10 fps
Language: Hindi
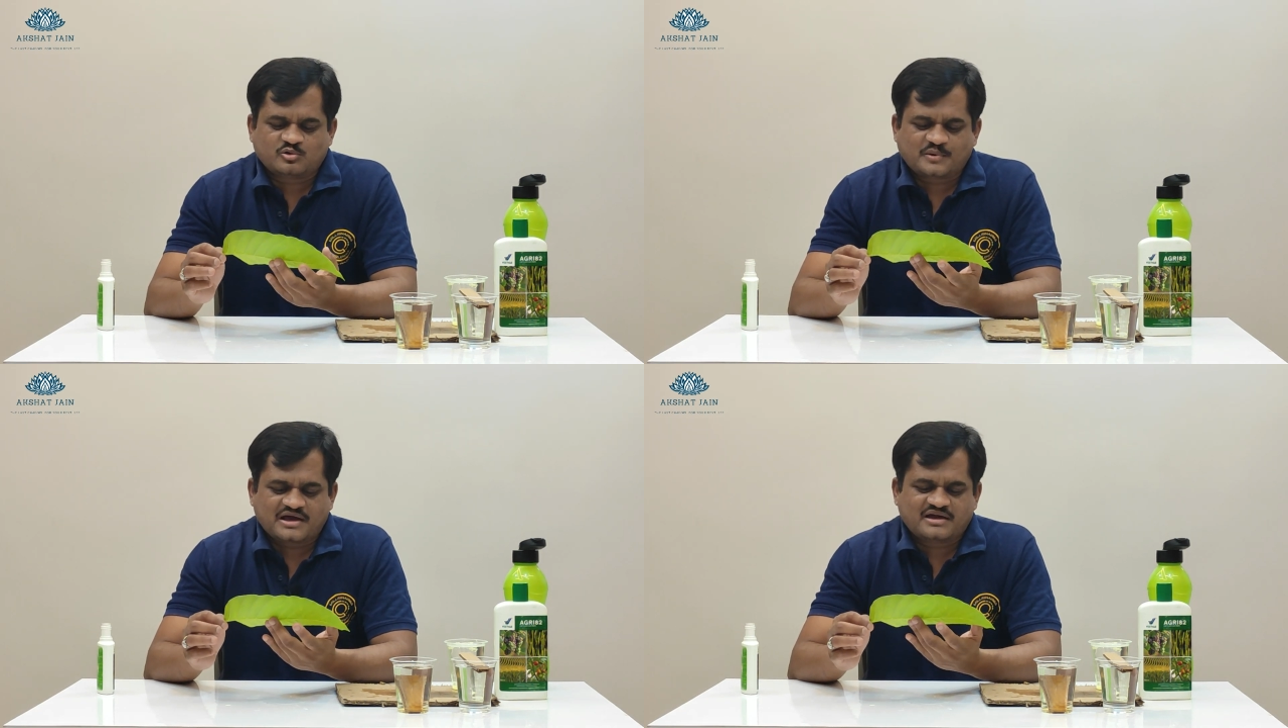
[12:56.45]

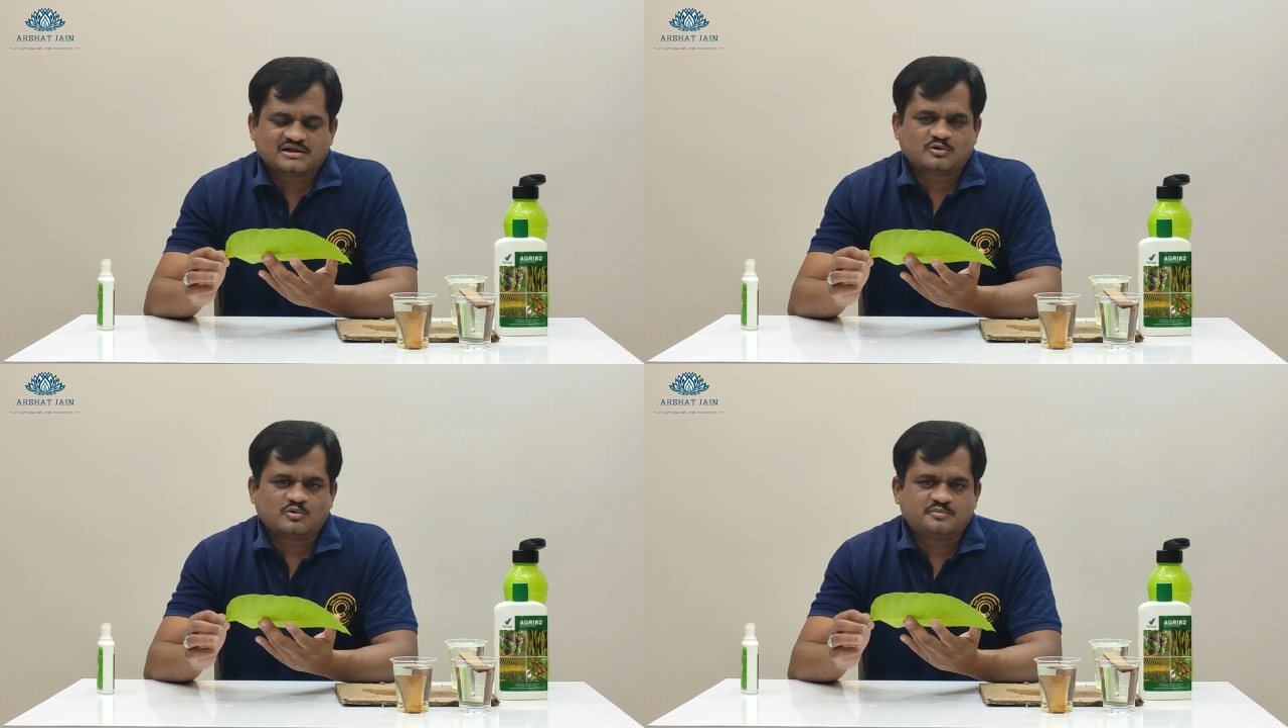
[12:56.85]
धूप
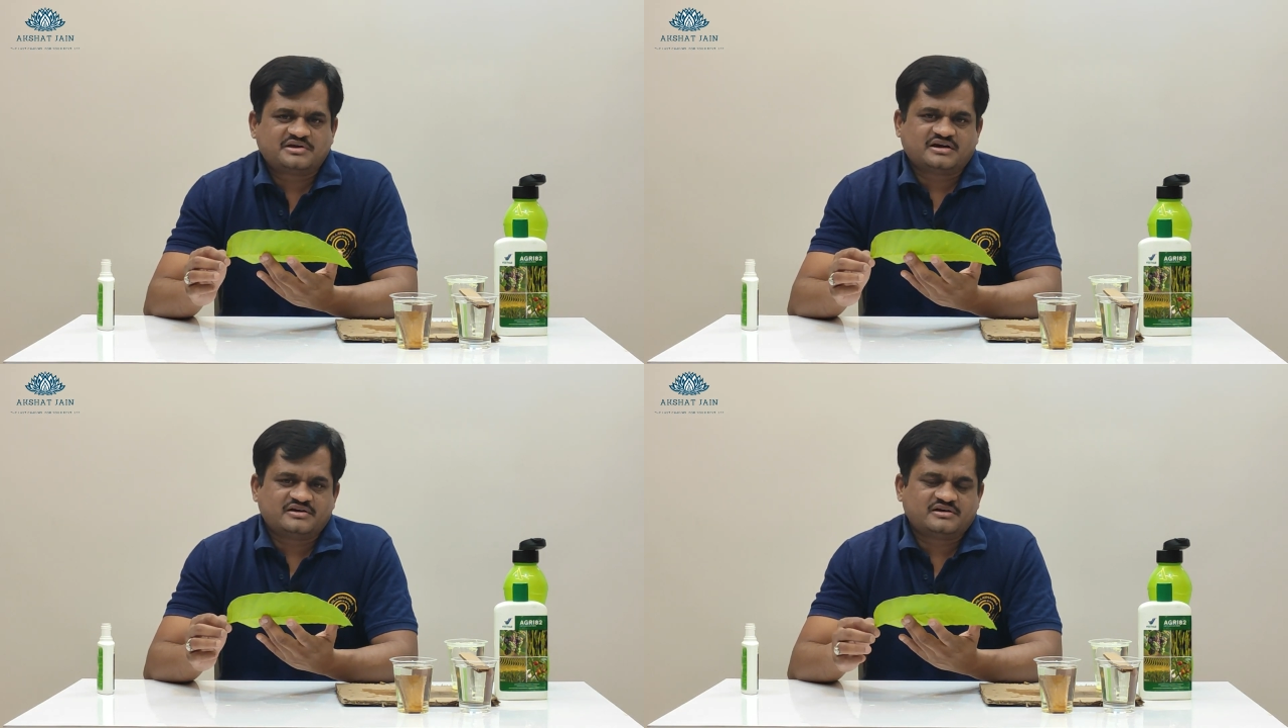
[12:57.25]
आएगा तो वो
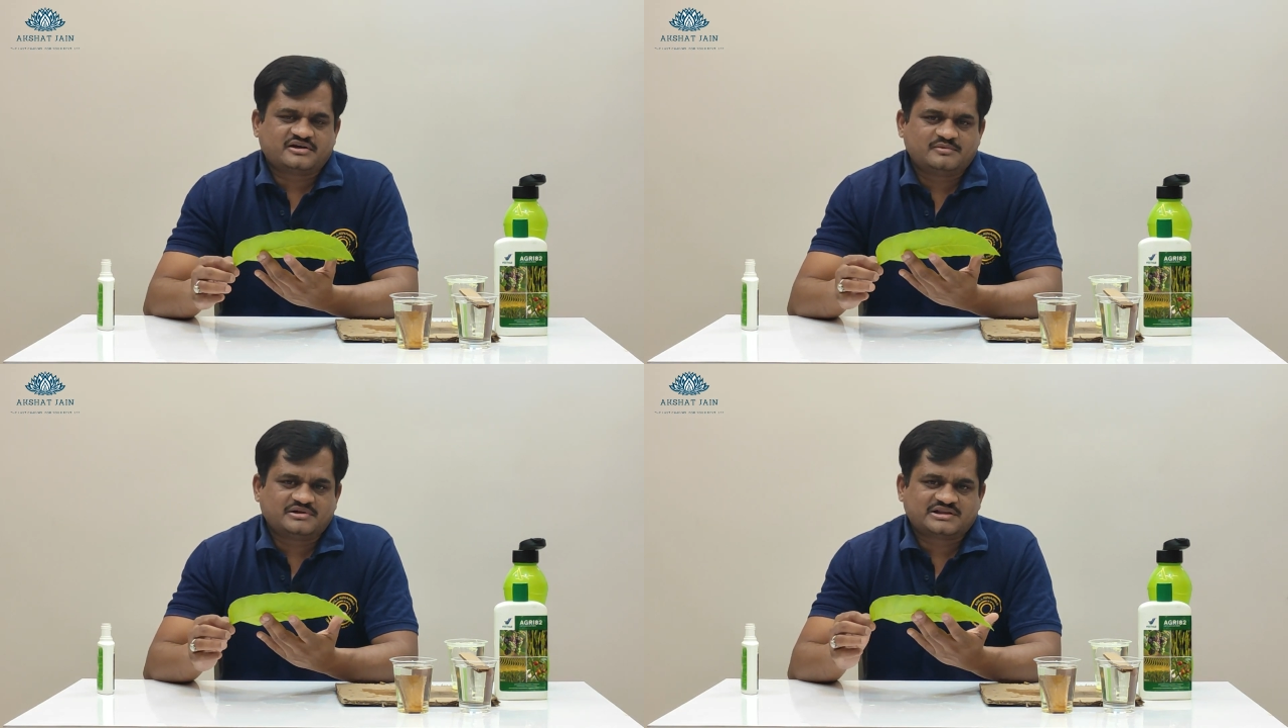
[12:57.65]
भी कहीं ना
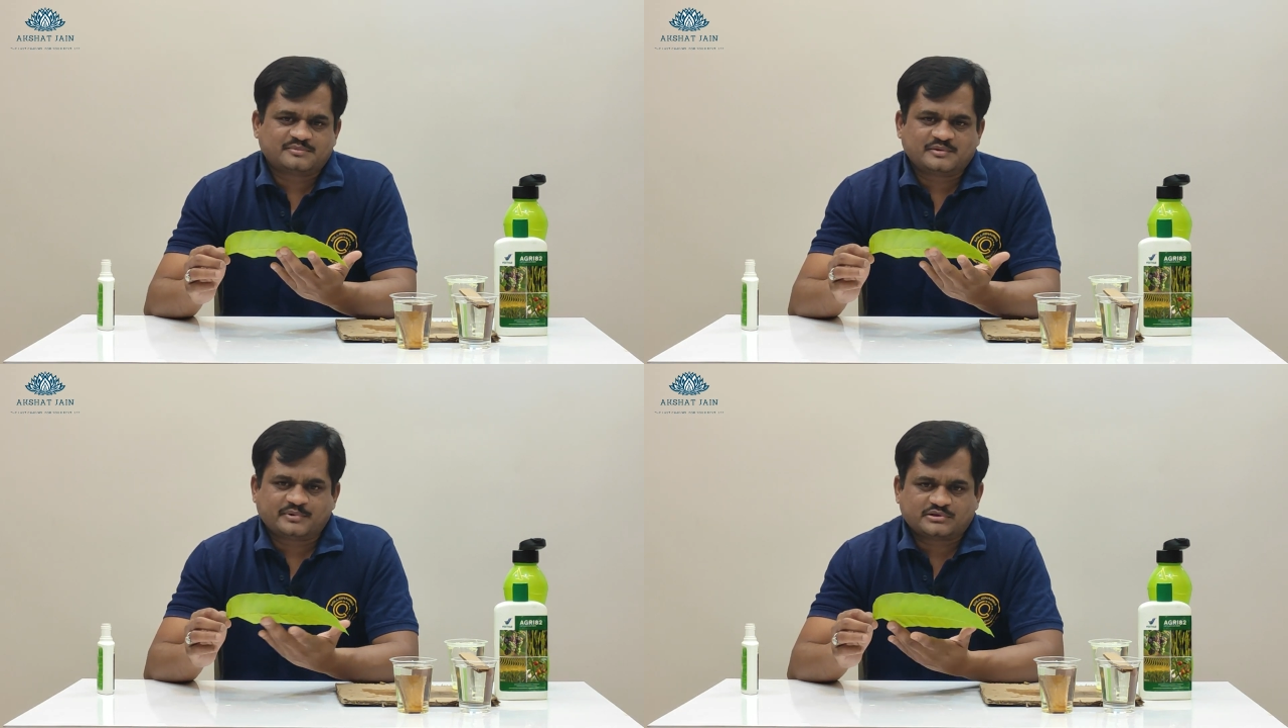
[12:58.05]
कहीं
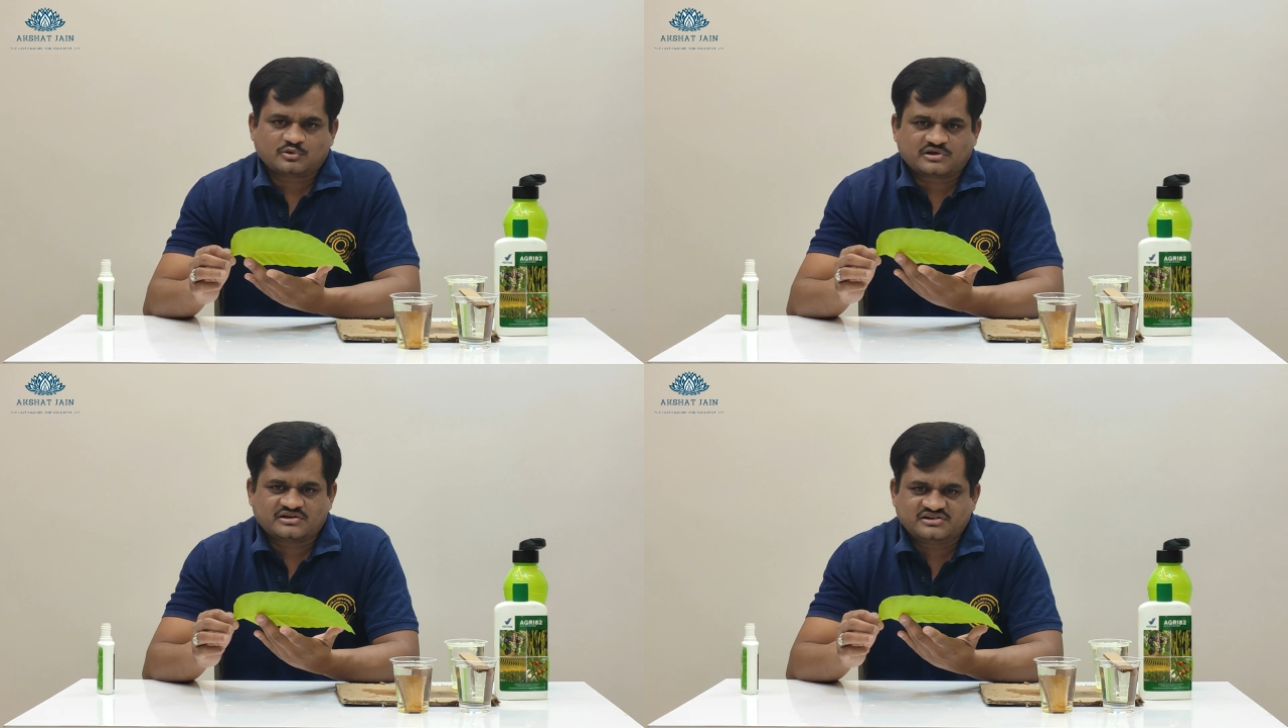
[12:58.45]
मतलब कि
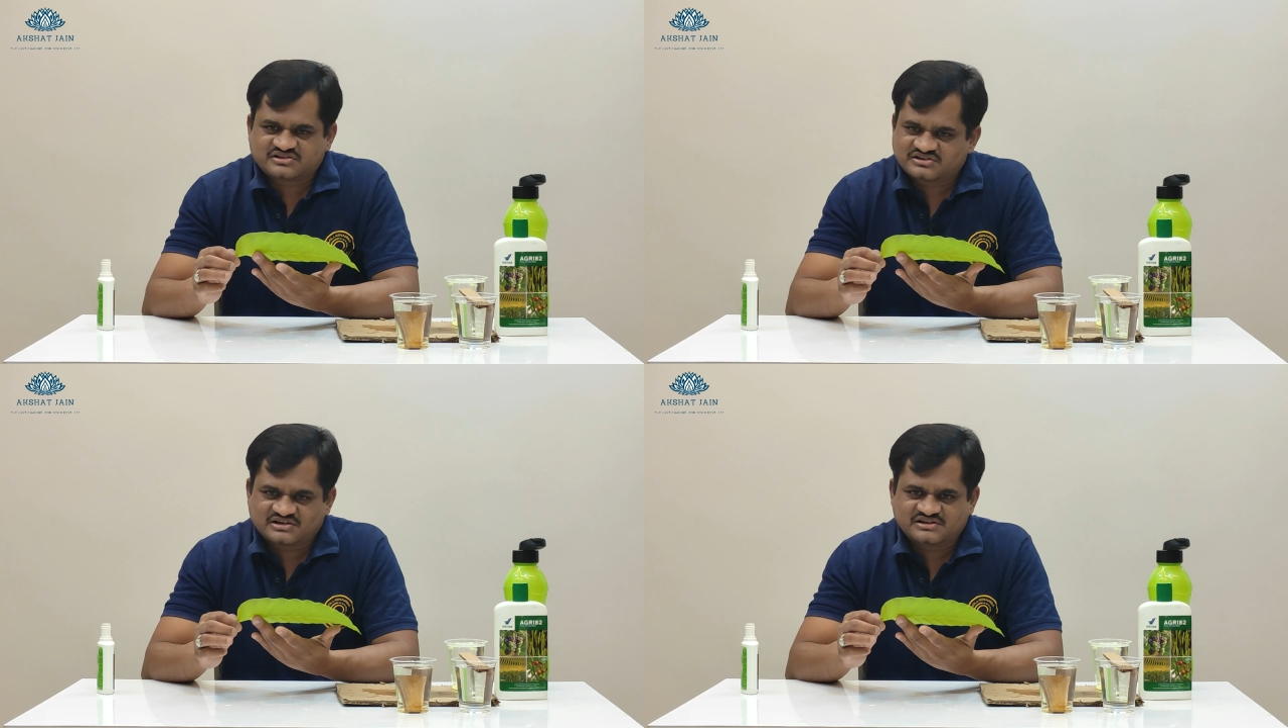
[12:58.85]
पत्तों के
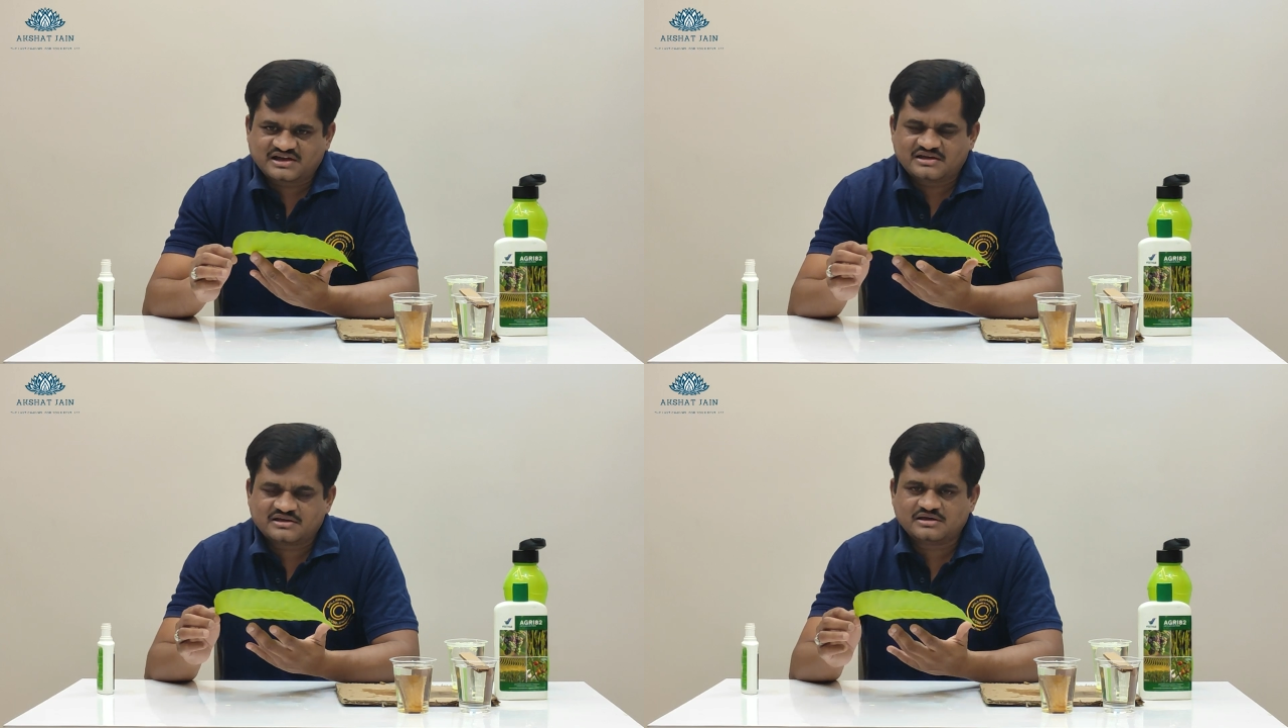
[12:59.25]
नीचे चली
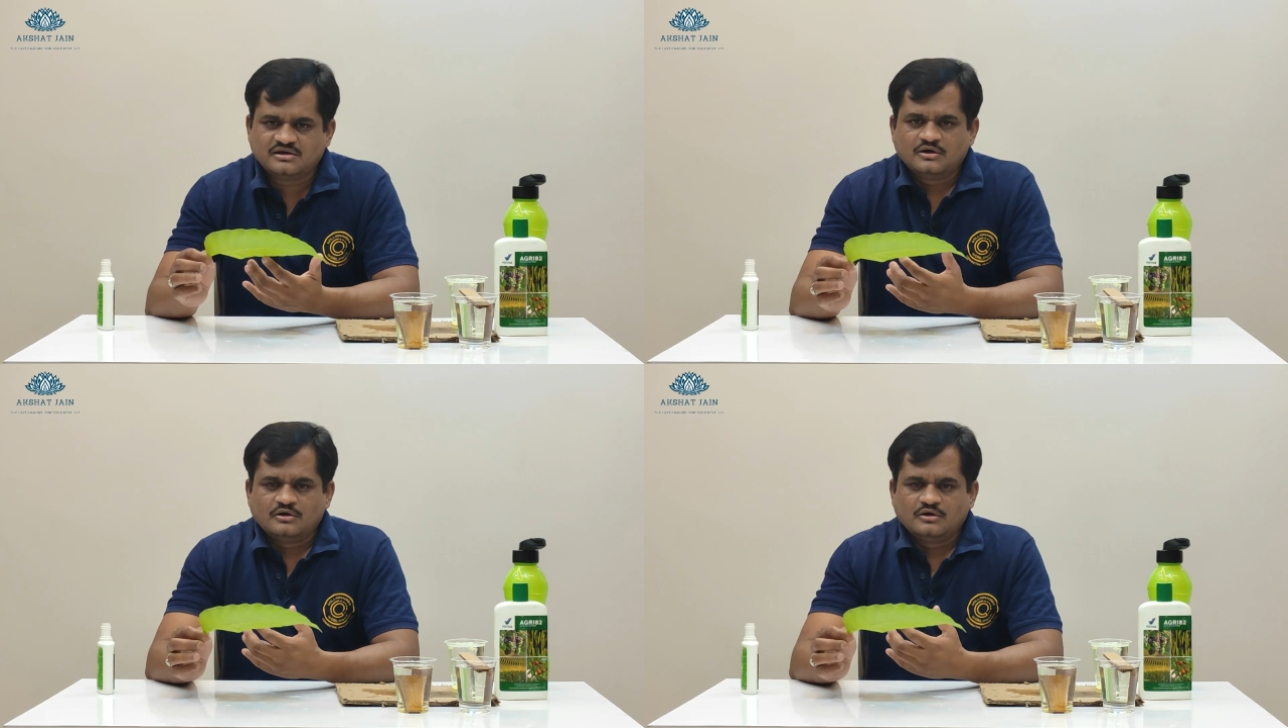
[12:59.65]
जाएगी